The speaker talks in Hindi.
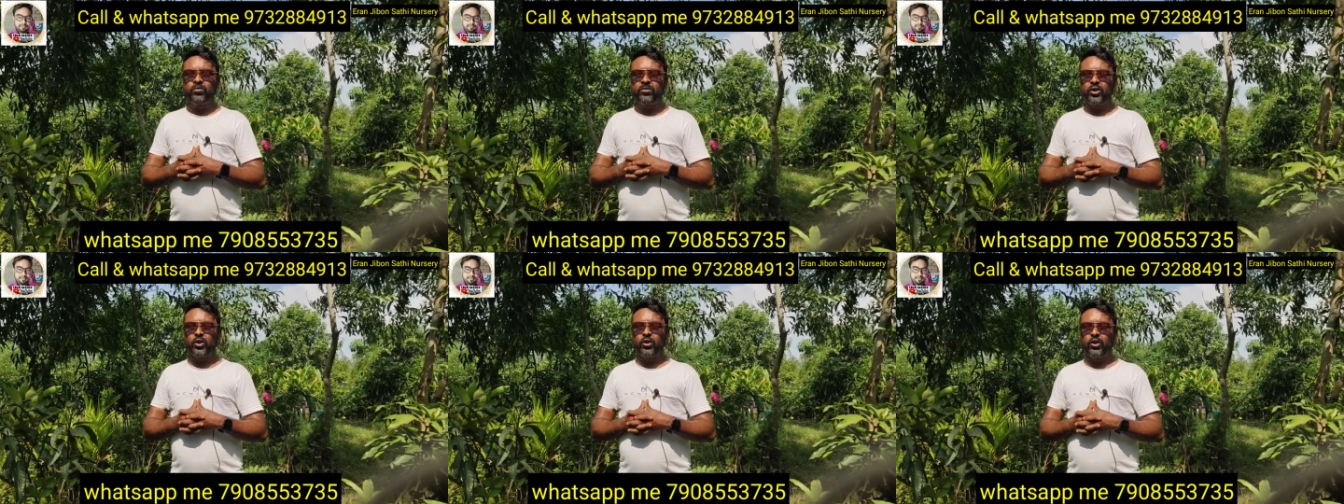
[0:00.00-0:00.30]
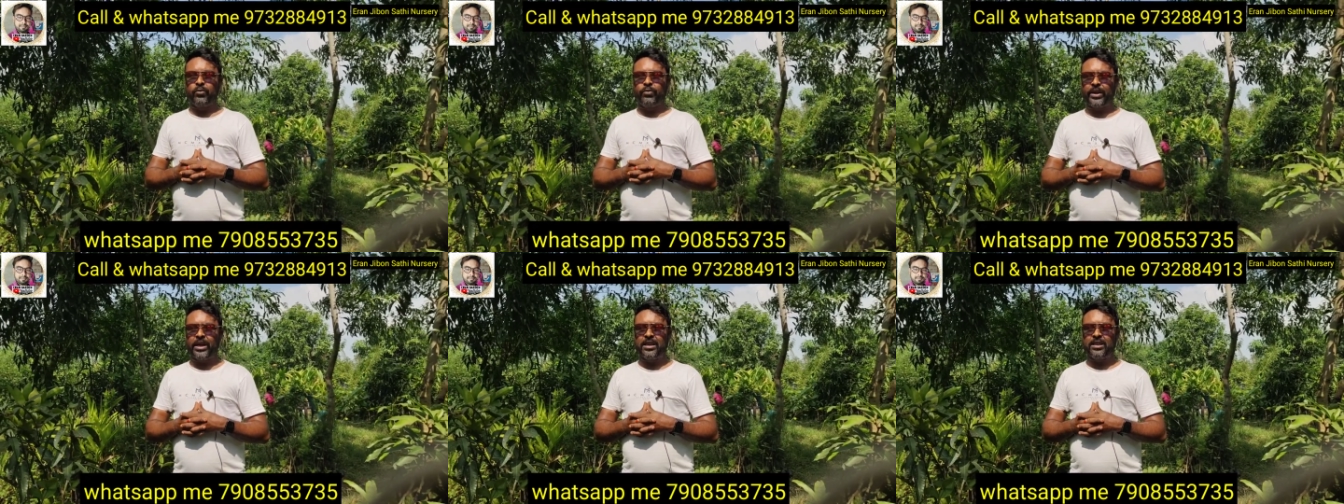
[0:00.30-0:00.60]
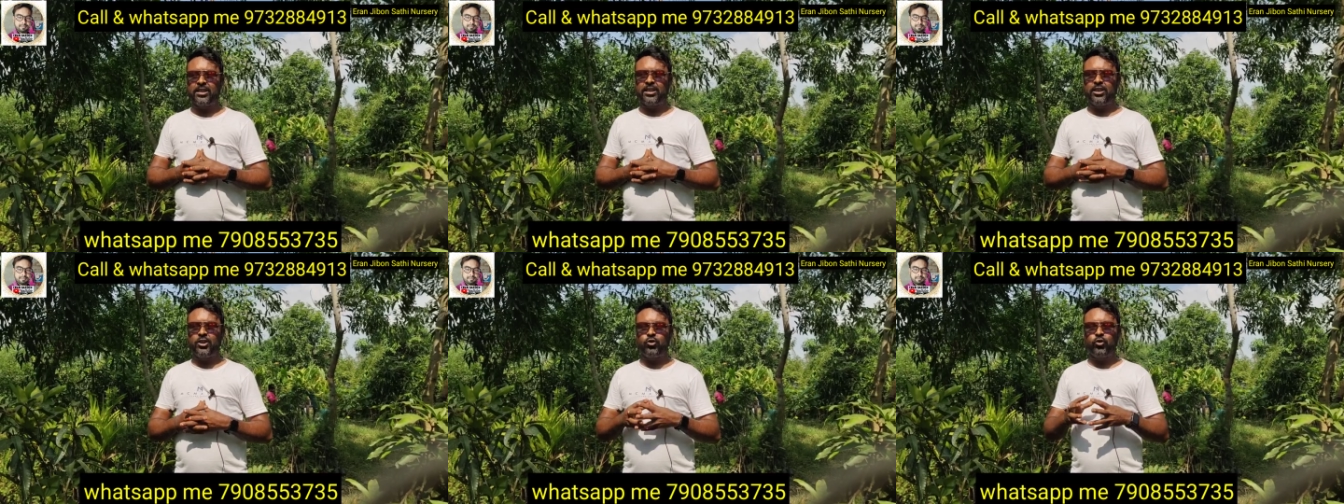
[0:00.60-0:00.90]
तो
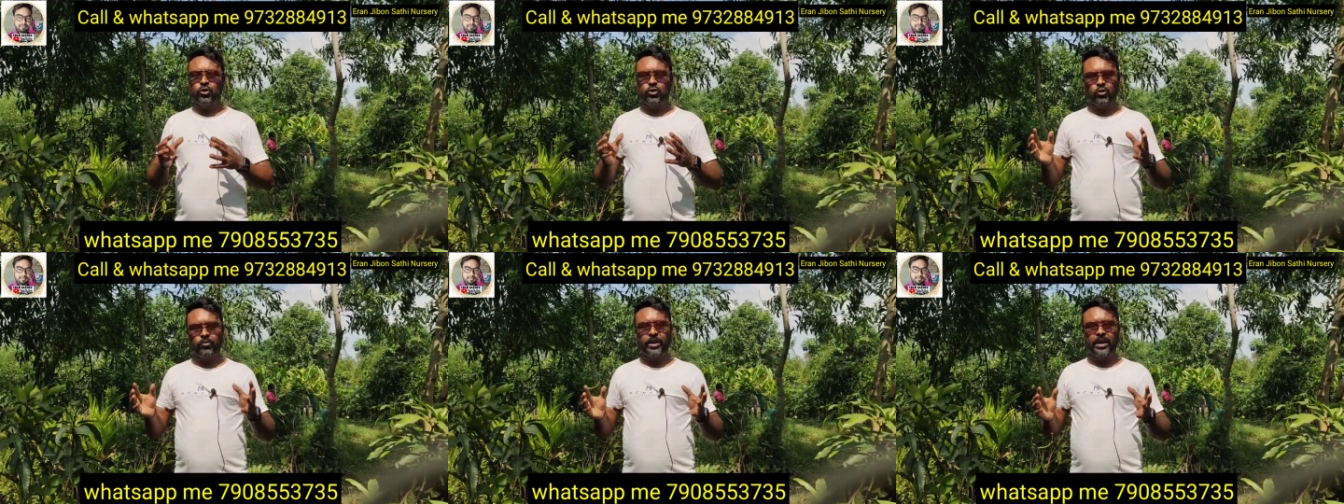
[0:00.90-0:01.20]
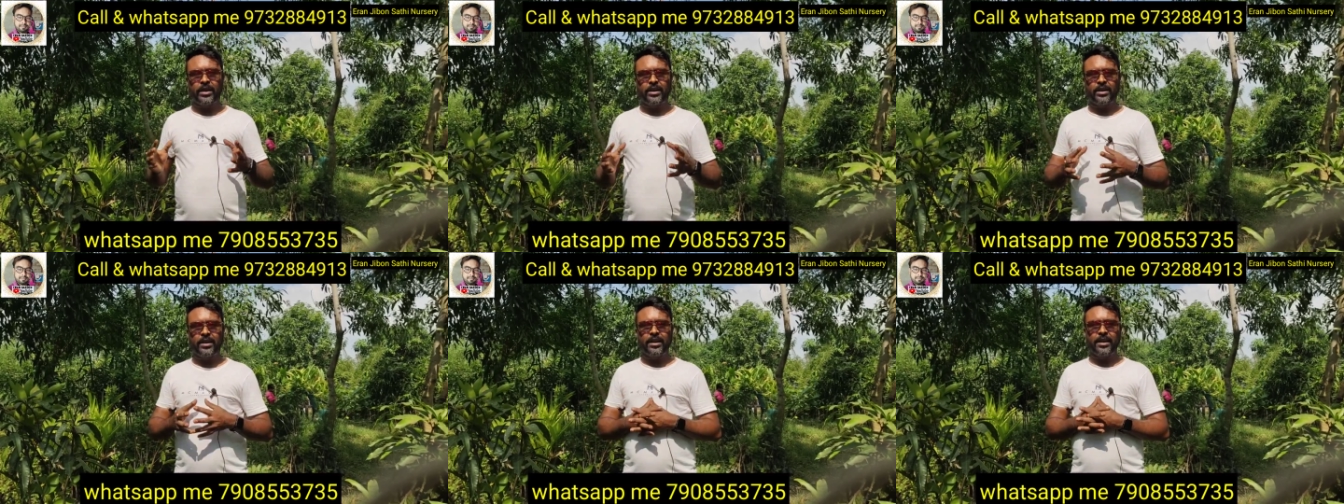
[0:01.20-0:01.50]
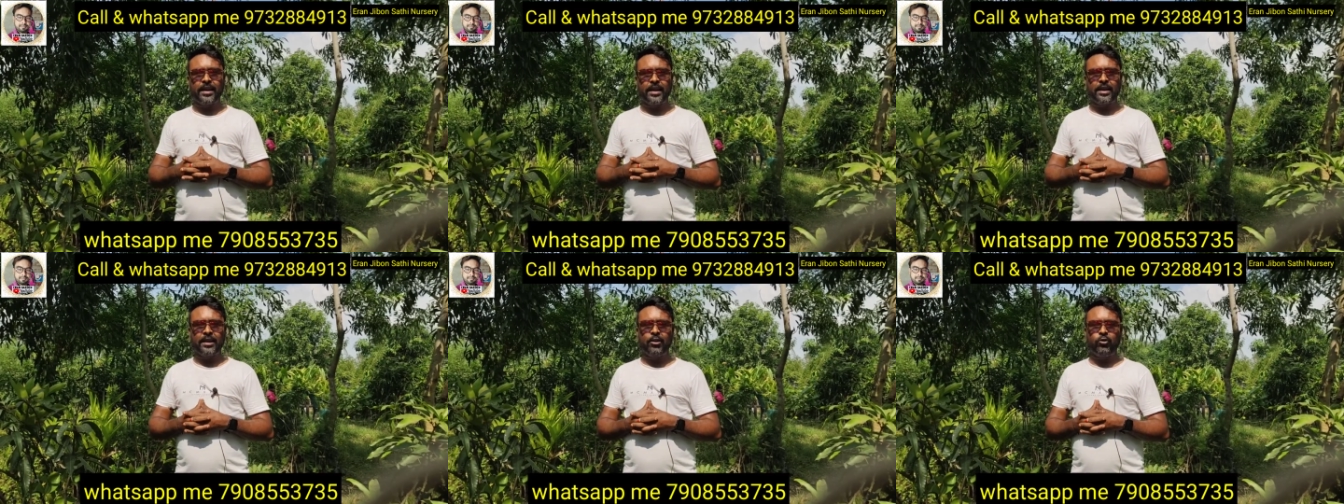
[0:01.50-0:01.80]
फ्रेंड्स जिसको जो वैरायटी
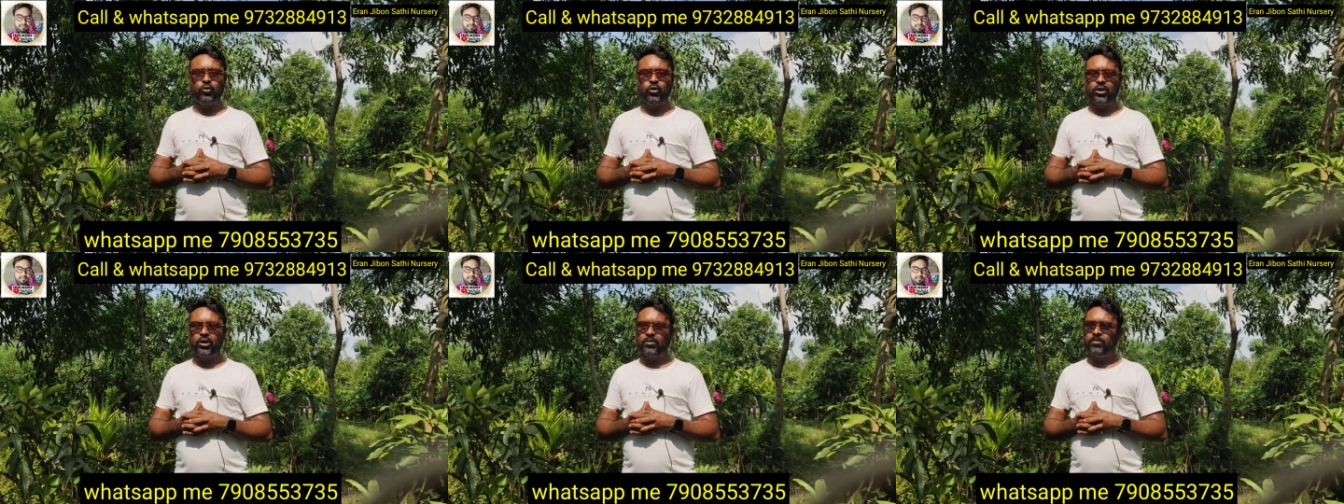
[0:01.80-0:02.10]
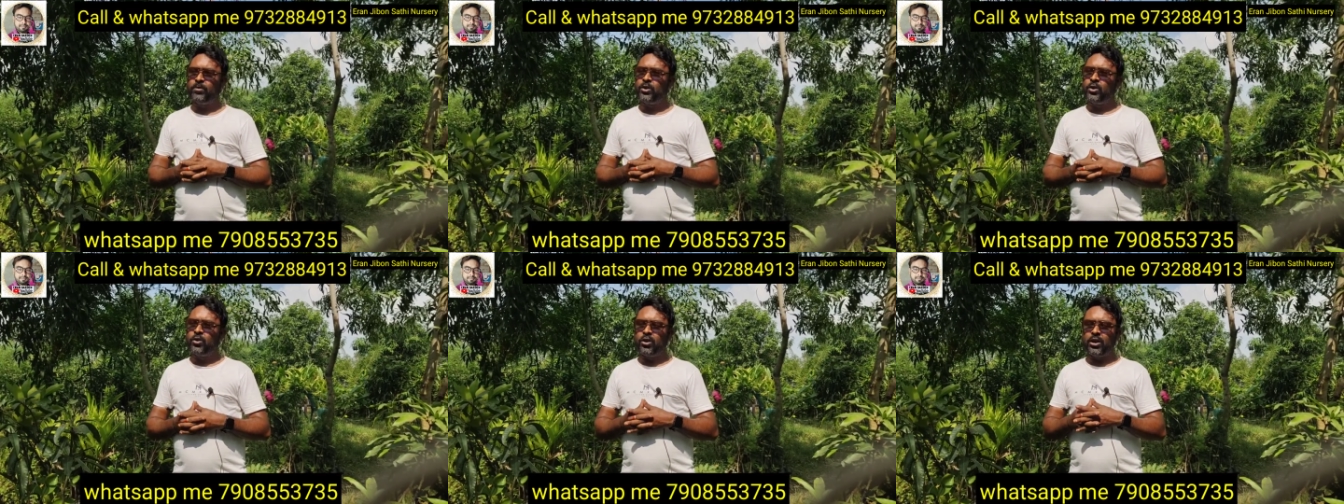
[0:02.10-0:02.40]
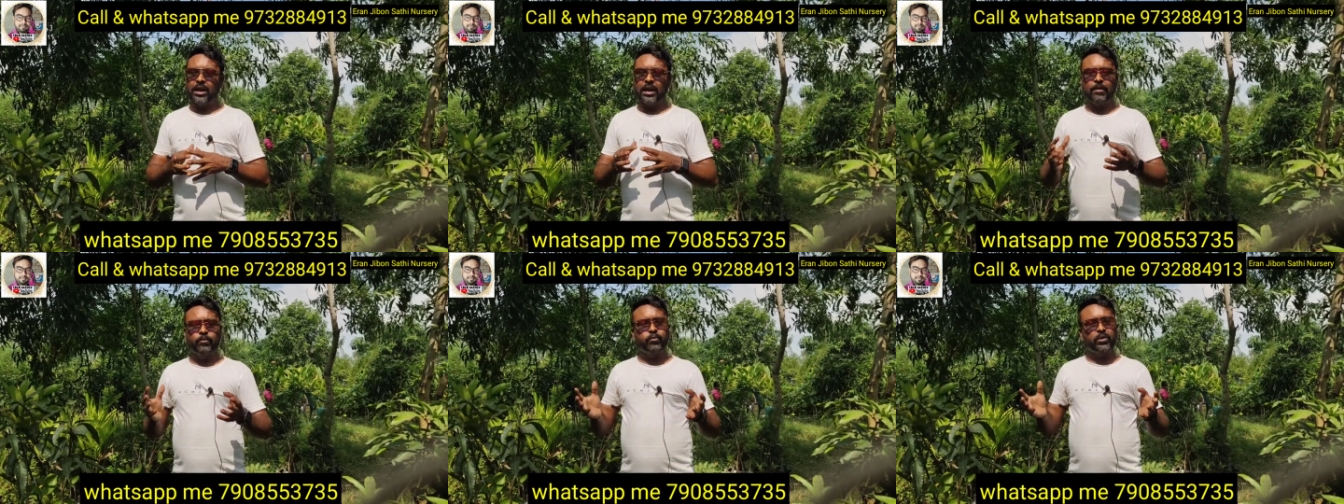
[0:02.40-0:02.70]
लेना है वो
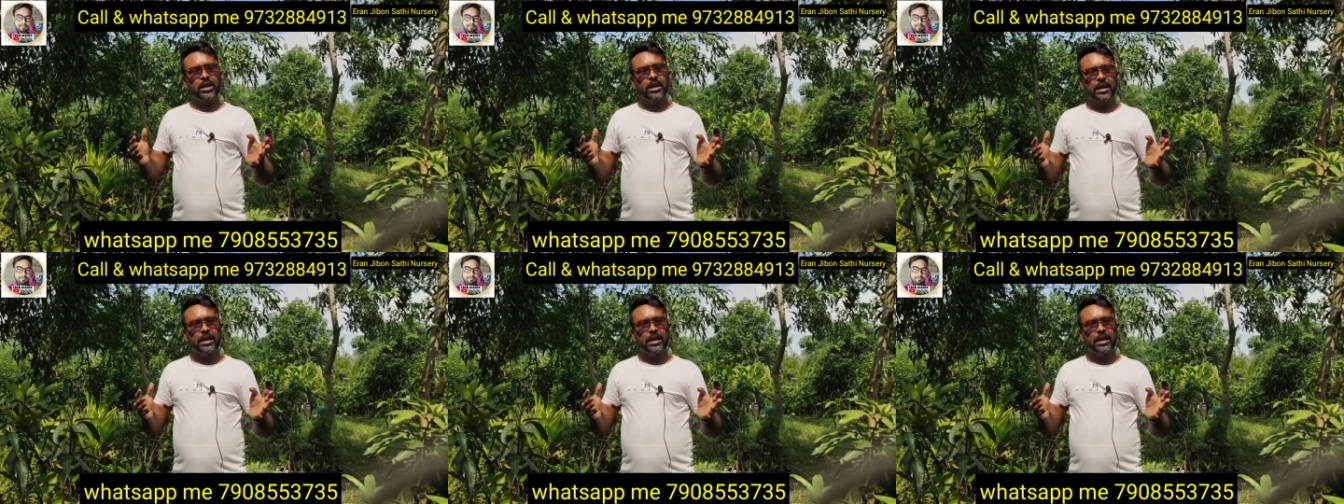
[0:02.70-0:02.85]
आप आ,